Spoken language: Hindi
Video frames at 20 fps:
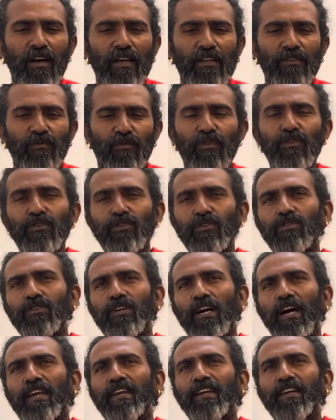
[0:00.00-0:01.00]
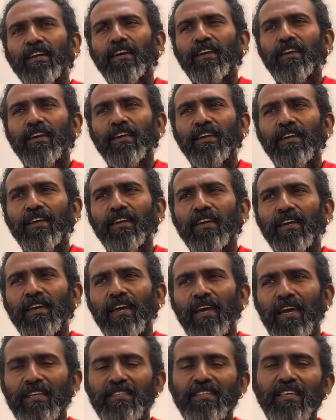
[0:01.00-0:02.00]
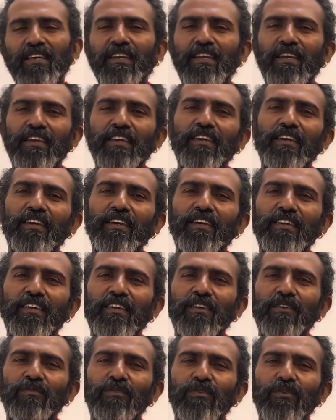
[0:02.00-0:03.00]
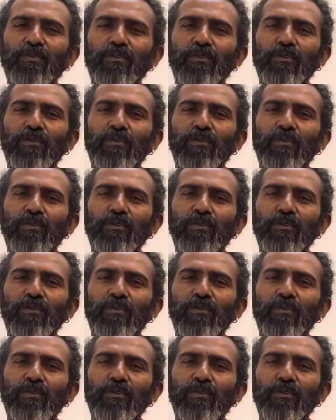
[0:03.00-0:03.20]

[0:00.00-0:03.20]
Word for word: वो जो कार्य कर रहे हैं ऐसा नहीं है कि वो